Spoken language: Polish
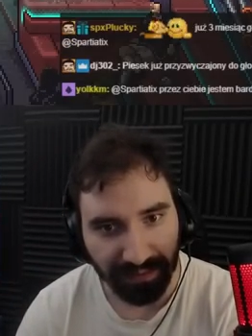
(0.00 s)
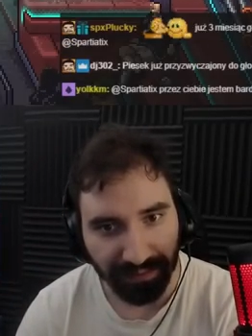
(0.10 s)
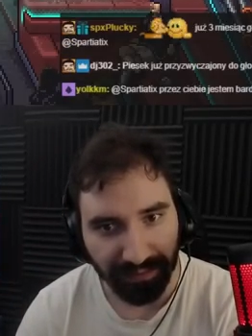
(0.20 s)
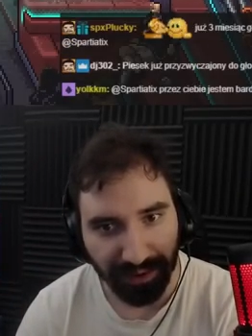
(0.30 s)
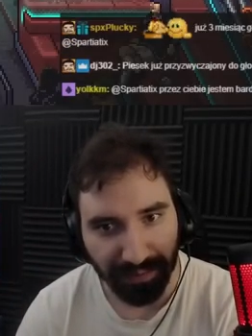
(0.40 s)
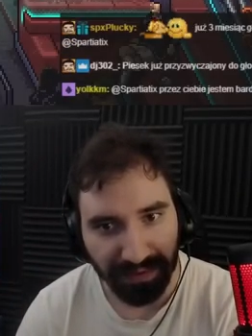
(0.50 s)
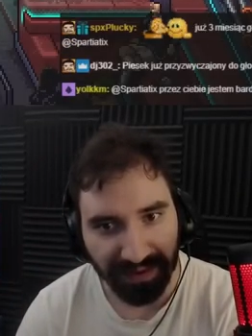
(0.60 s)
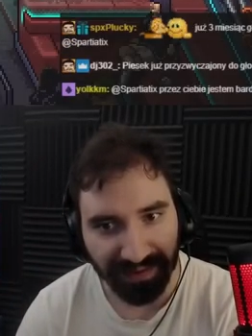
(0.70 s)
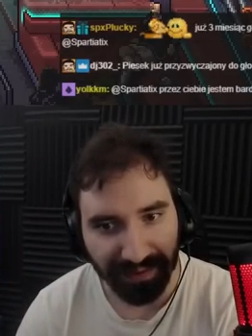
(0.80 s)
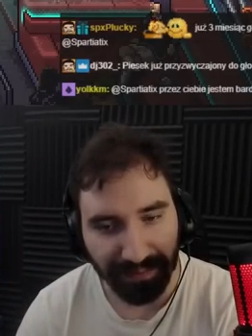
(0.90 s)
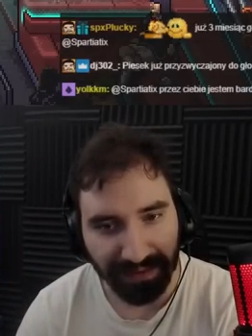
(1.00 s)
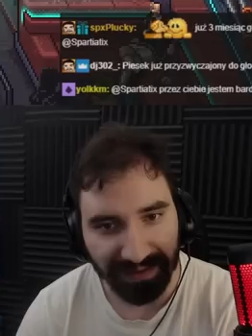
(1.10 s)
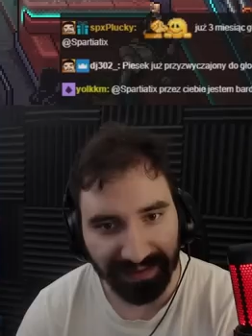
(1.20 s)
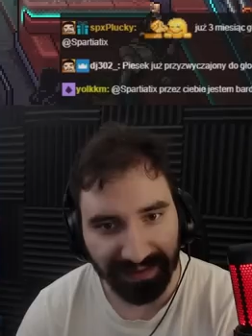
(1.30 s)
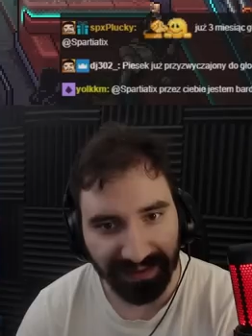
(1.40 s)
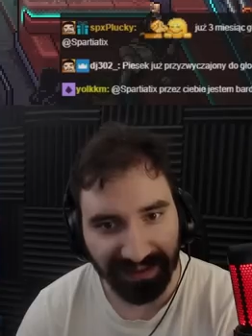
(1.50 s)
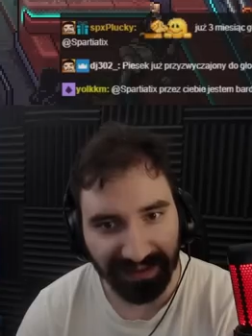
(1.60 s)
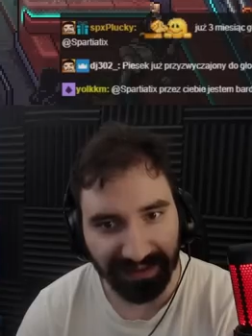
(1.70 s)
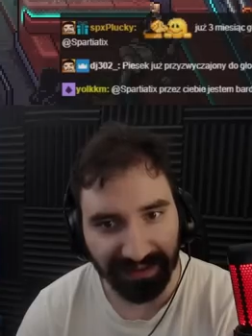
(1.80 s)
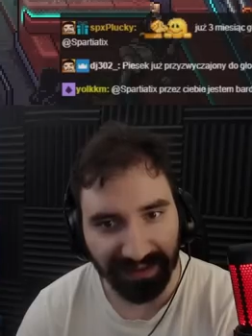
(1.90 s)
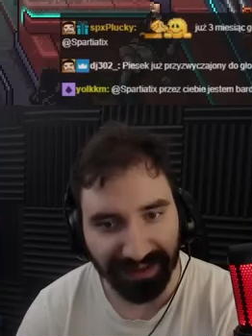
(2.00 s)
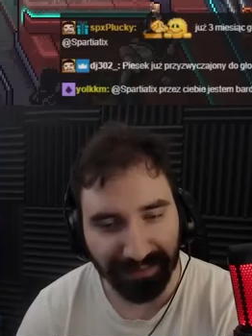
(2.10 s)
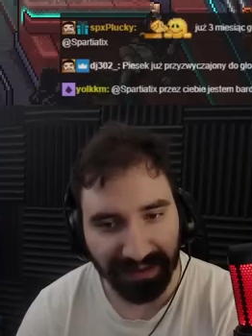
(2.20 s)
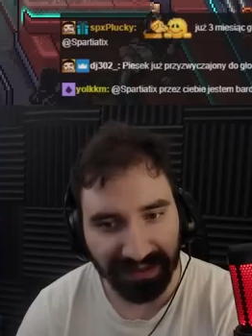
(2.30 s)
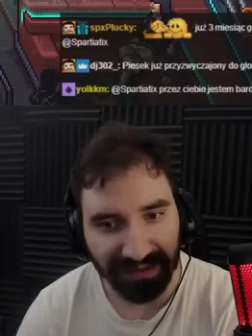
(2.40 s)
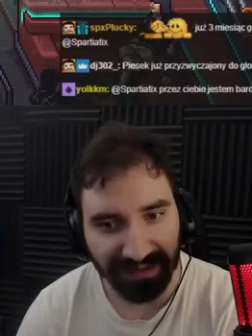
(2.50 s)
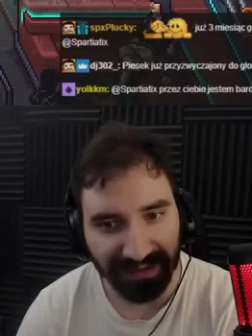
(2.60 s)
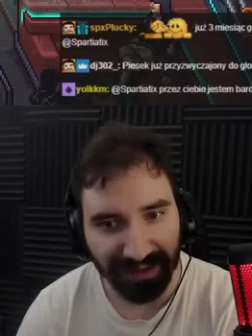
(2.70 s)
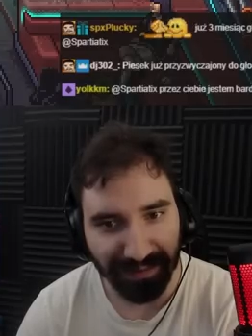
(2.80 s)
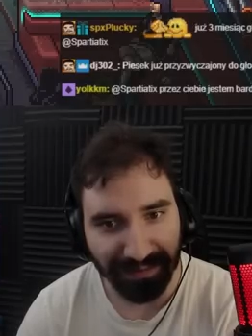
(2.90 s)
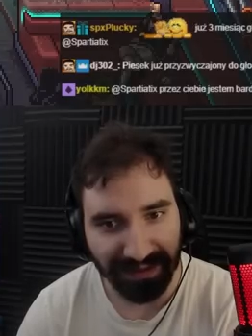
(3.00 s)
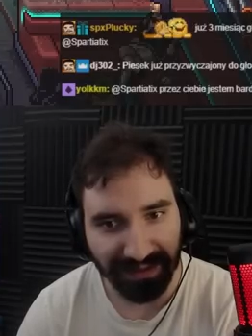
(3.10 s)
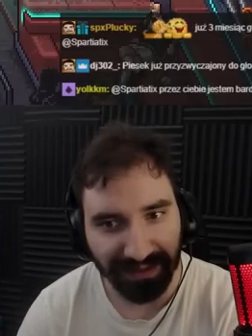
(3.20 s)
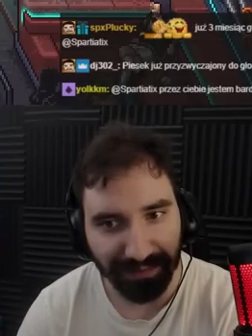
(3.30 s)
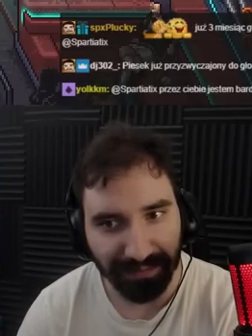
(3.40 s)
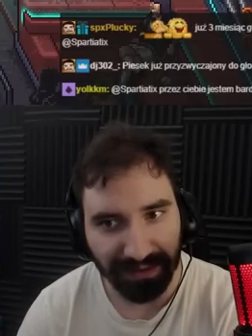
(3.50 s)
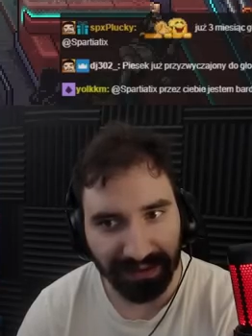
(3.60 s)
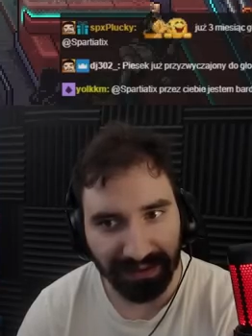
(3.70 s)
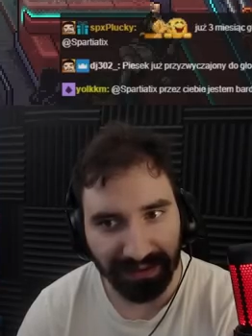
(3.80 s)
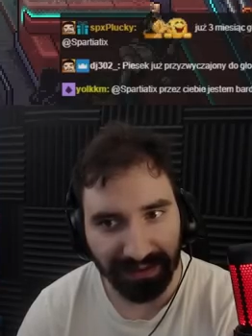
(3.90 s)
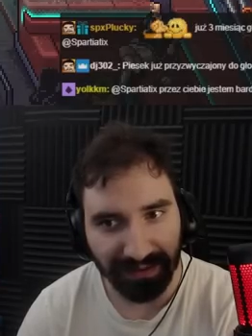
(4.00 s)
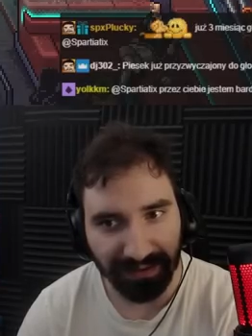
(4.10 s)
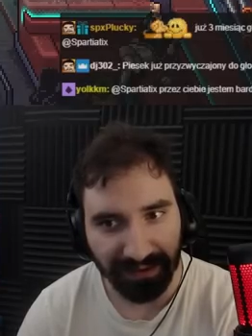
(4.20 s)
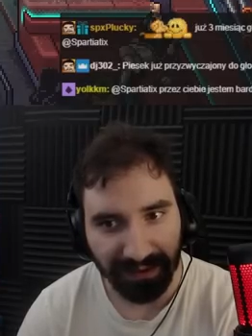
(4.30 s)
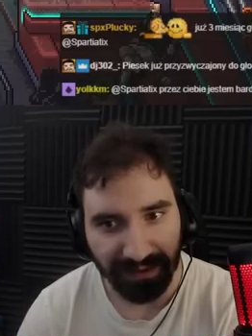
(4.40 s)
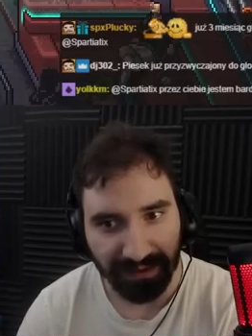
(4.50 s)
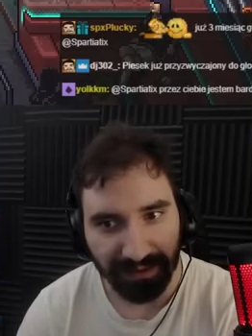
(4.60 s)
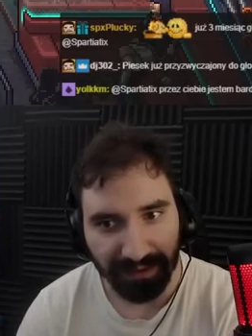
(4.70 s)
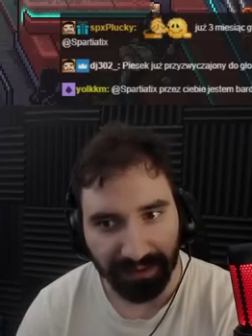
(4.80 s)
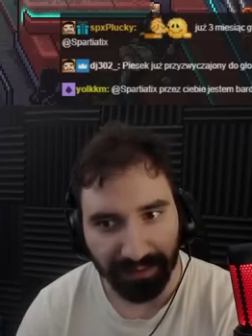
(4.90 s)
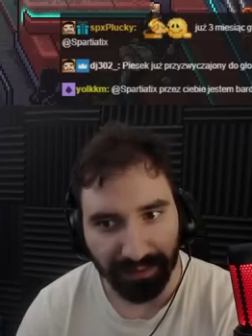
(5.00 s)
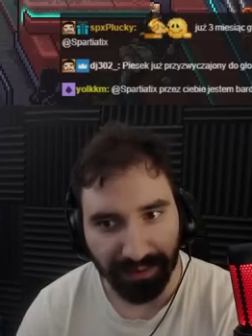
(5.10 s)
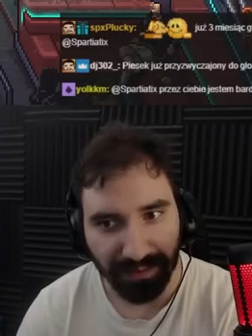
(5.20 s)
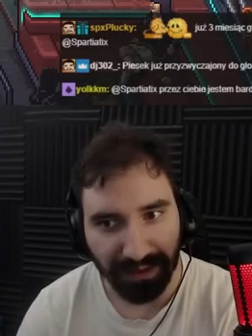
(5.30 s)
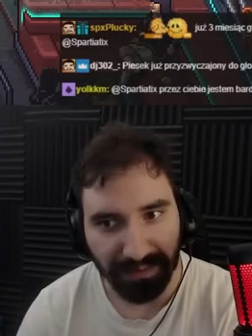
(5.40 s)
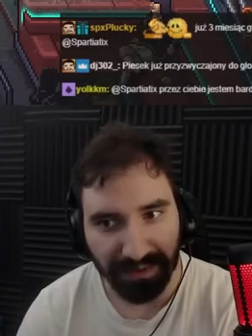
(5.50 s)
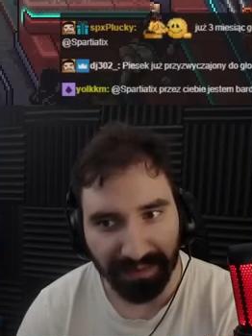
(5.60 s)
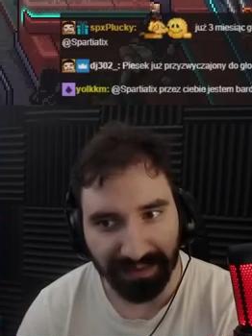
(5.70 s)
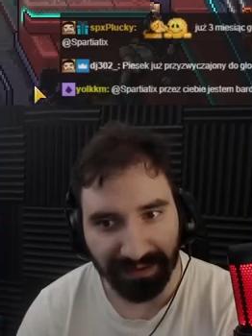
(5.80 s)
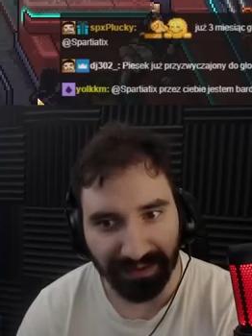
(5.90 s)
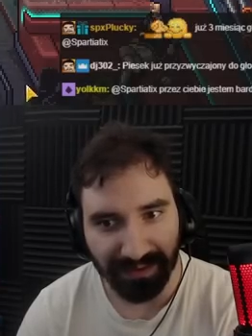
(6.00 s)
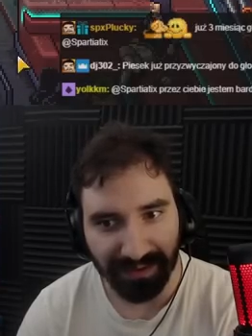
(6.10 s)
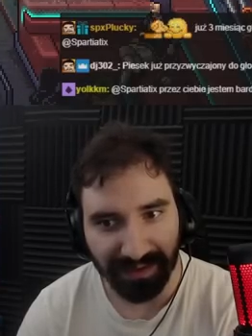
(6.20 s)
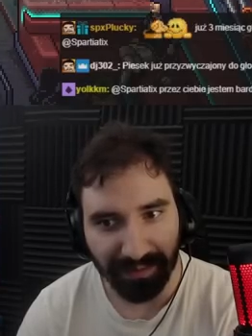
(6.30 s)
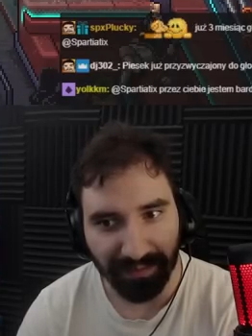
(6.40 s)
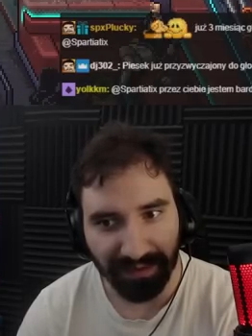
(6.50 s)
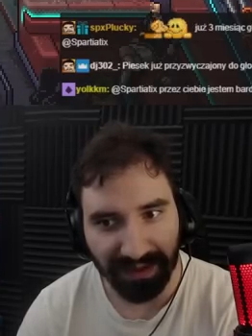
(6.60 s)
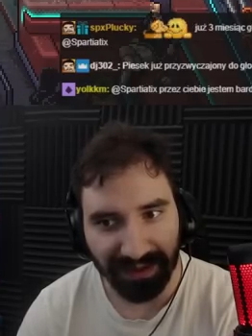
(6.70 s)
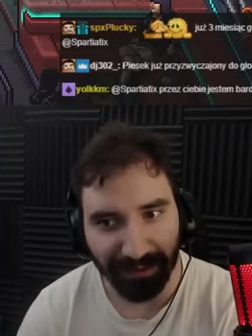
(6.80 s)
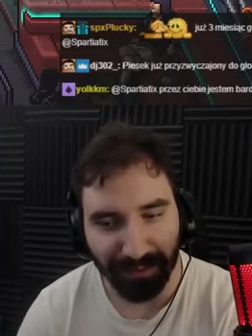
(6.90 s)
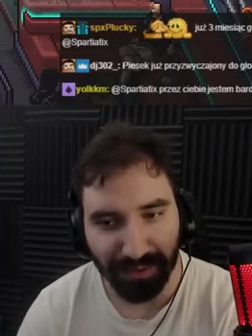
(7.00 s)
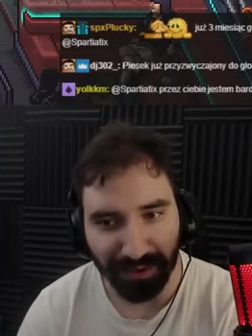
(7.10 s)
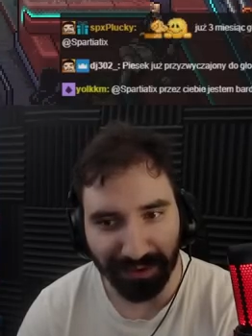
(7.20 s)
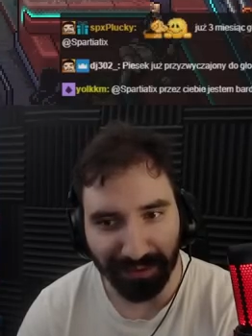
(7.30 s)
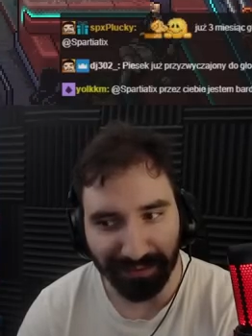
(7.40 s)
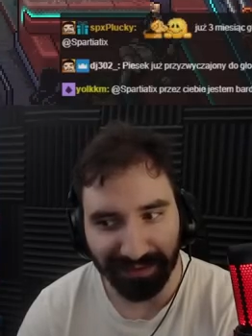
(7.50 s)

Wyobraź sobie jaskinię. Dobra, dobra, dobra. Czy moglibyśmy zacząć od zamówienia kilku shotów?